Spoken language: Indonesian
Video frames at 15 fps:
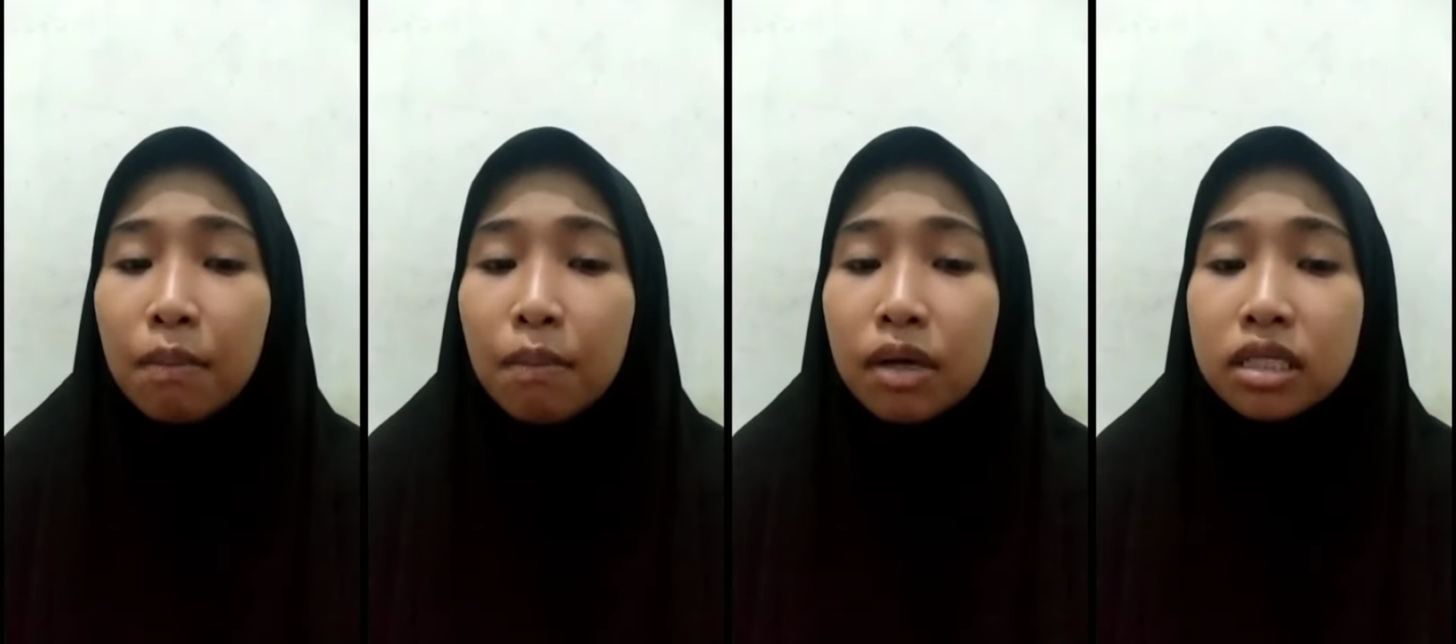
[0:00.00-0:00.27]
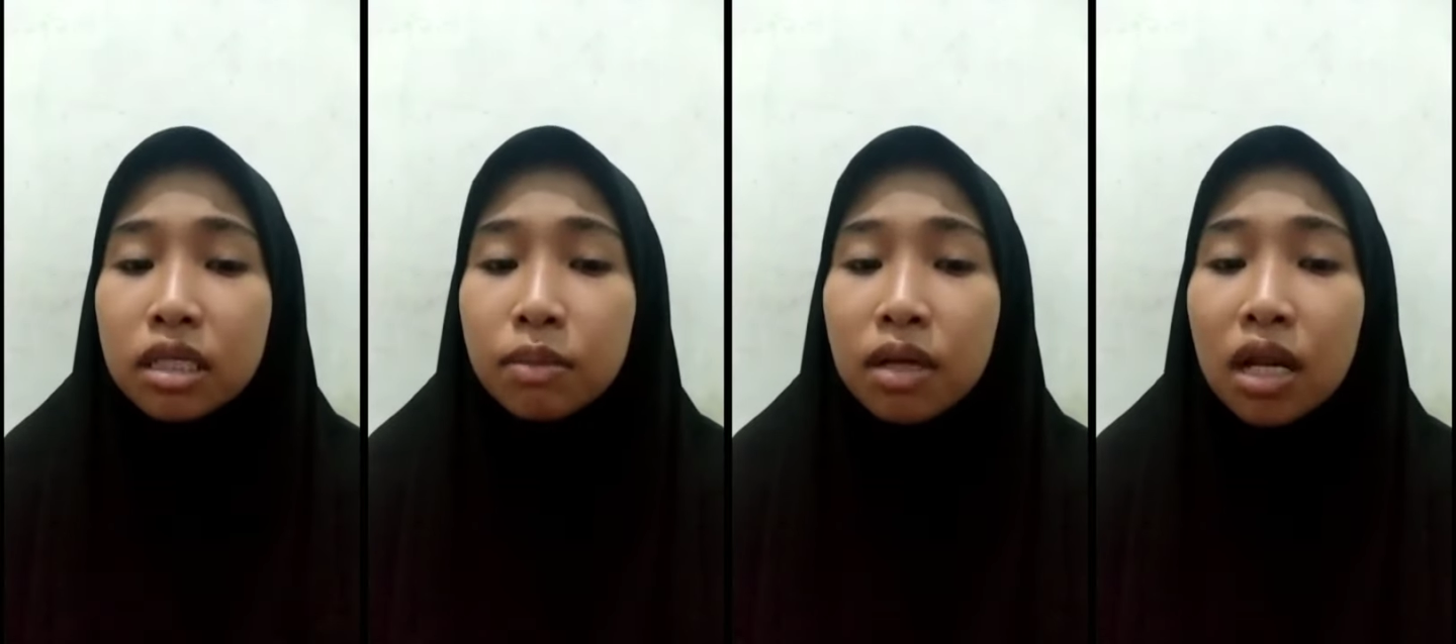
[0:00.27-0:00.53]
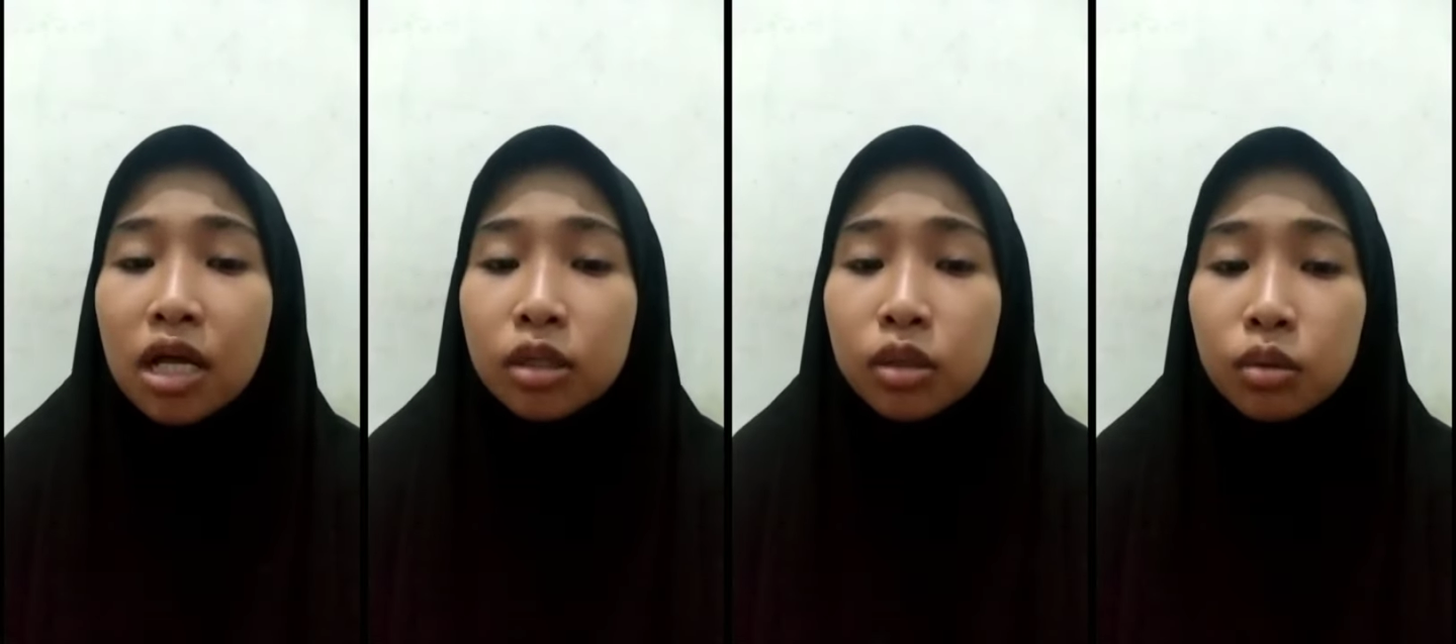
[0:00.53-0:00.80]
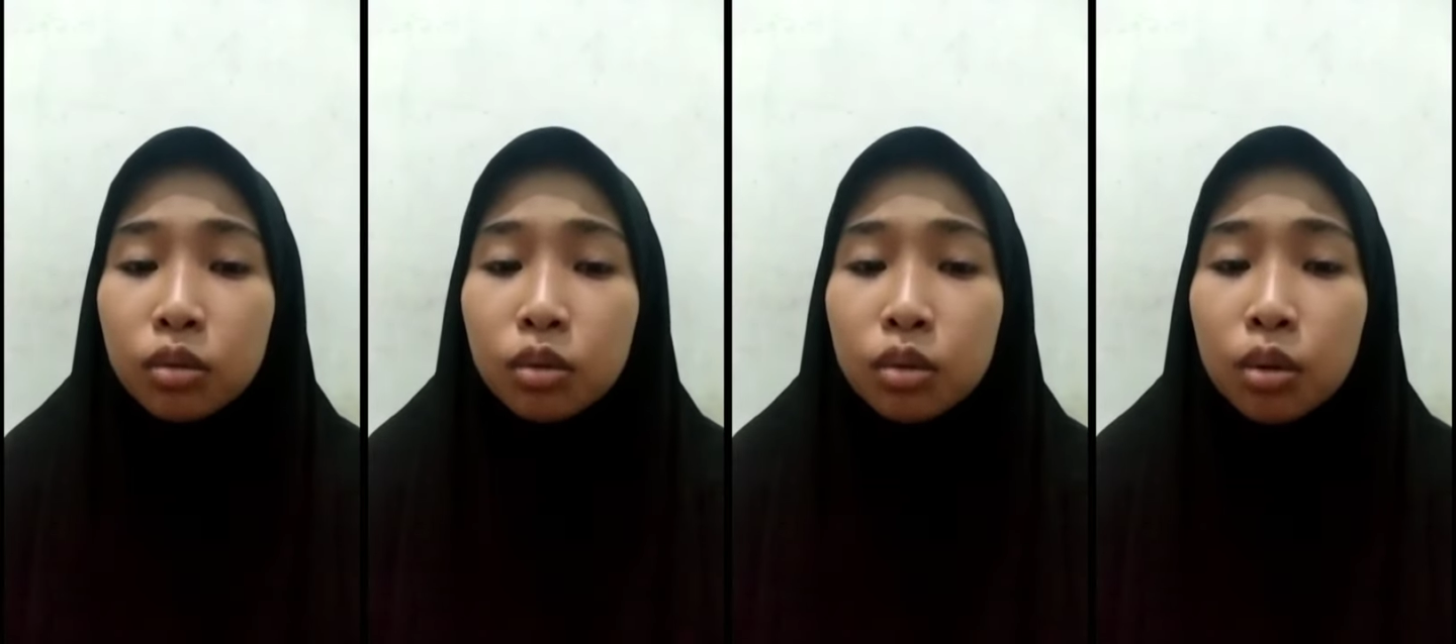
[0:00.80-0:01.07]
Bahasa
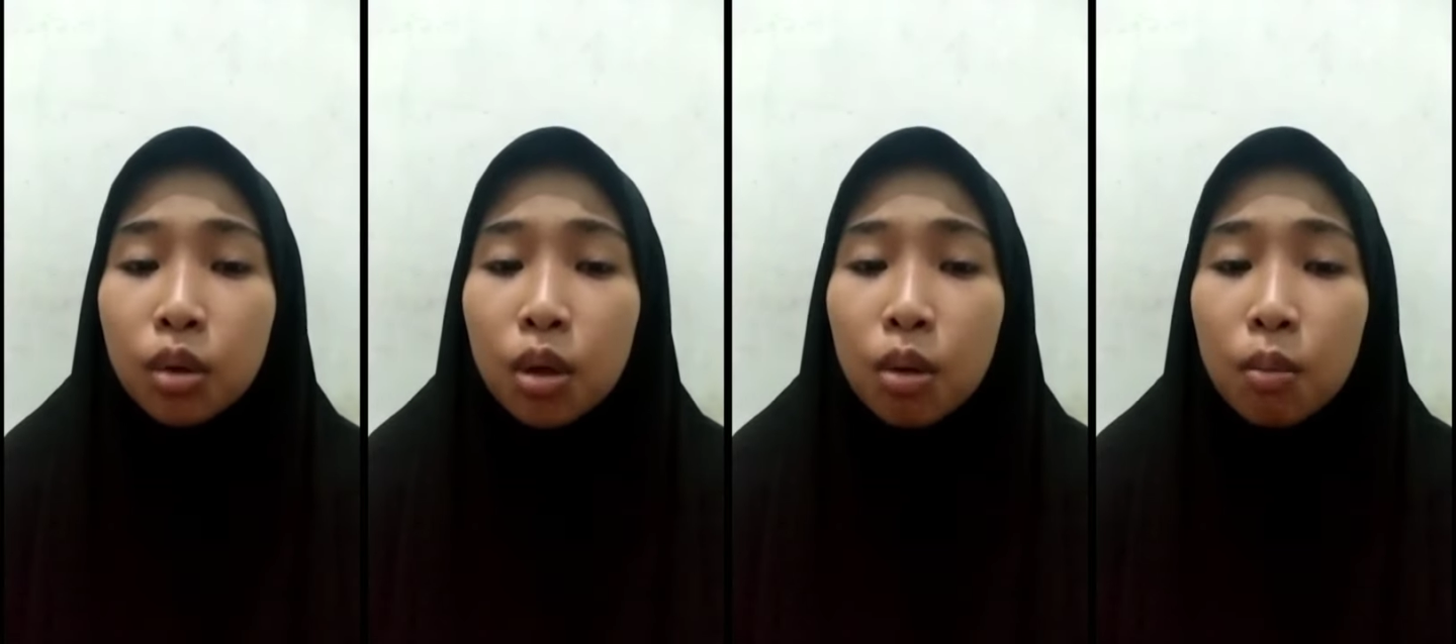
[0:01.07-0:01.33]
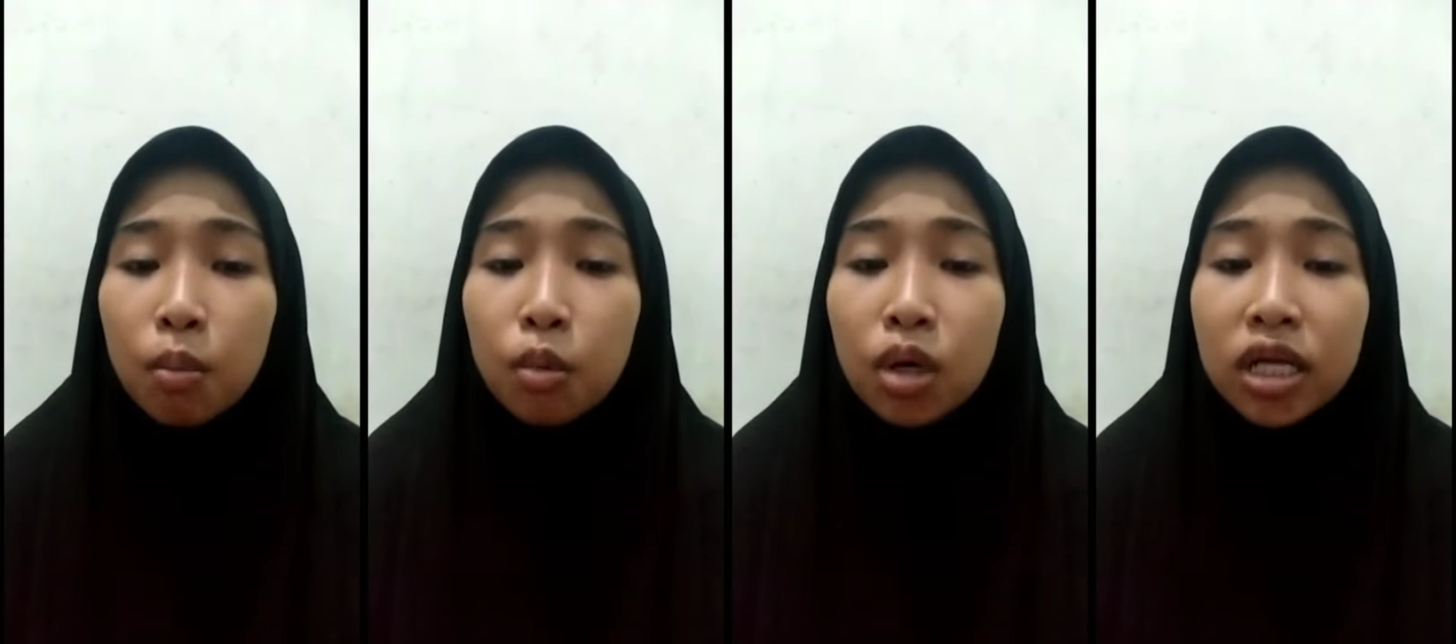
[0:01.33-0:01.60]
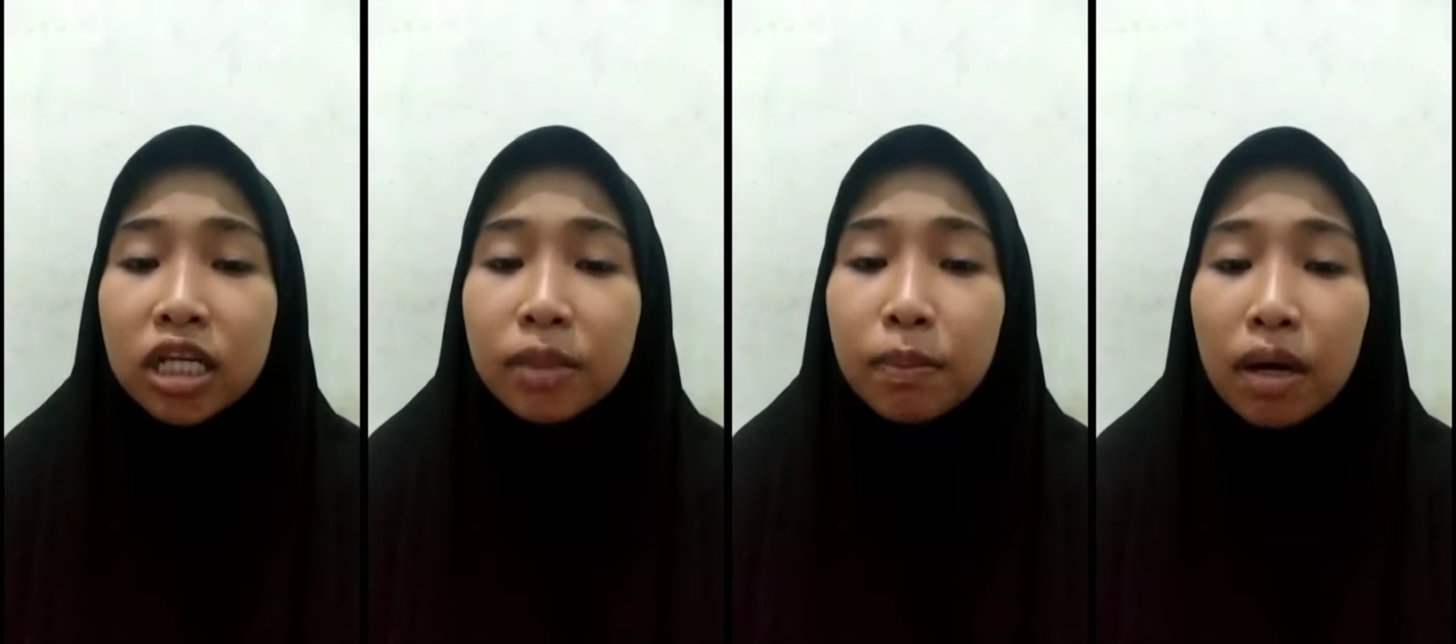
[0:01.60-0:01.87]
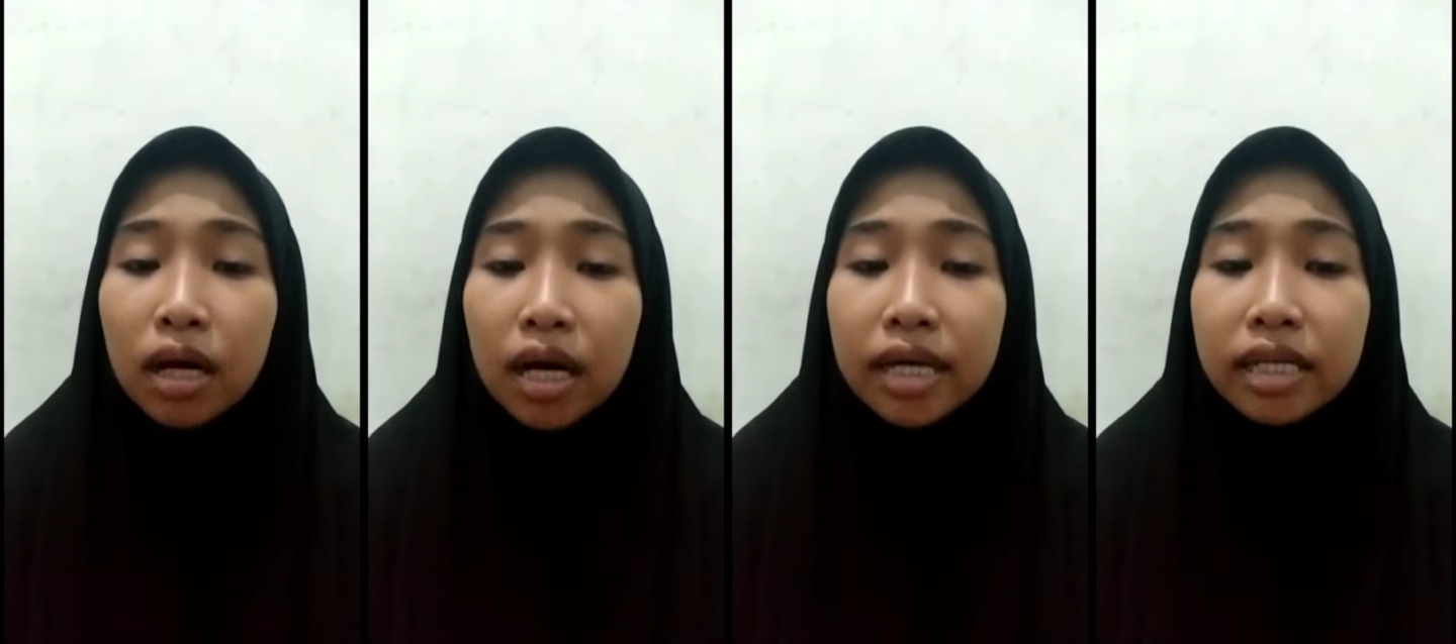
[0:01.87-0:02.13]
Melayu mulai
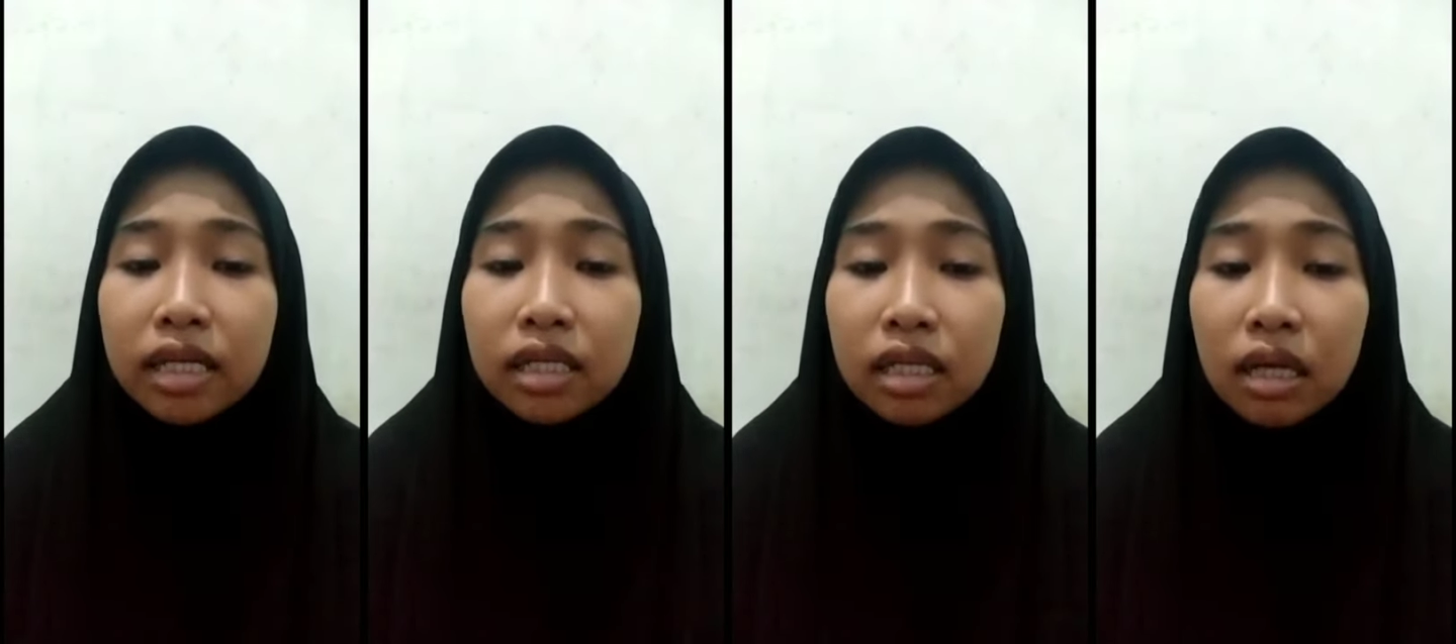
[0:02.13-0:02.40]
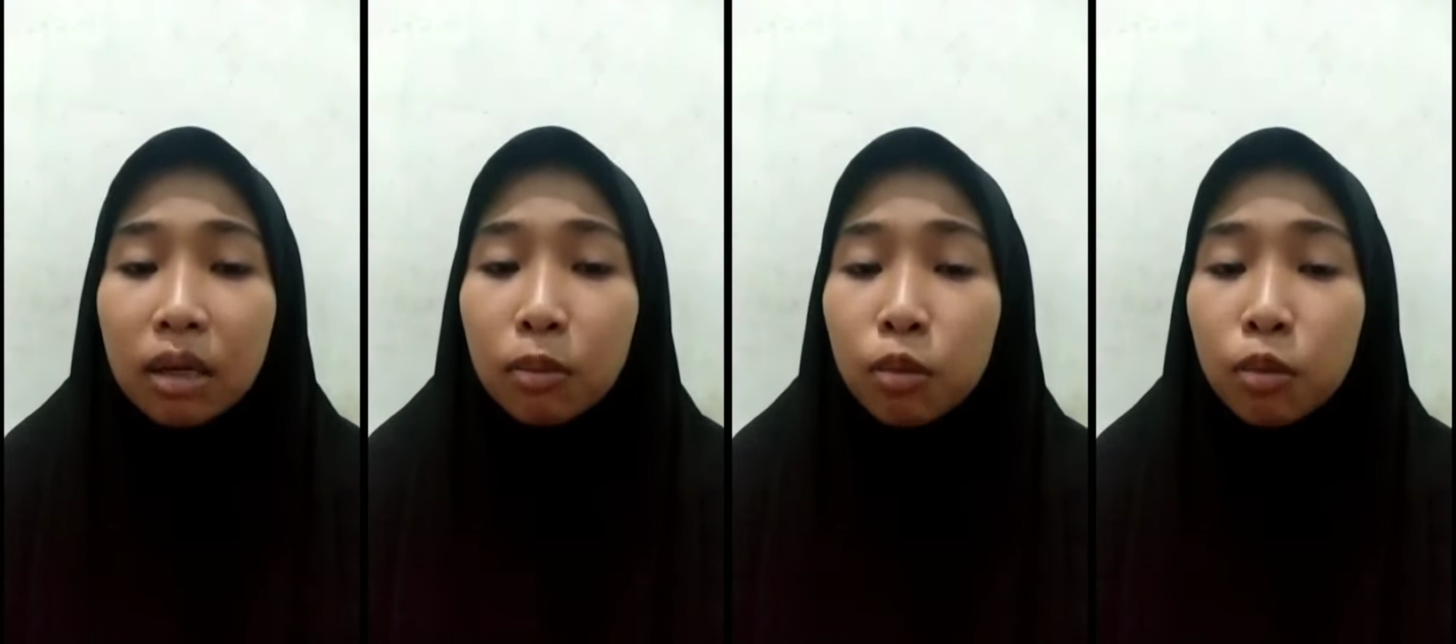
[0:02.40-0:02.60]
dipakai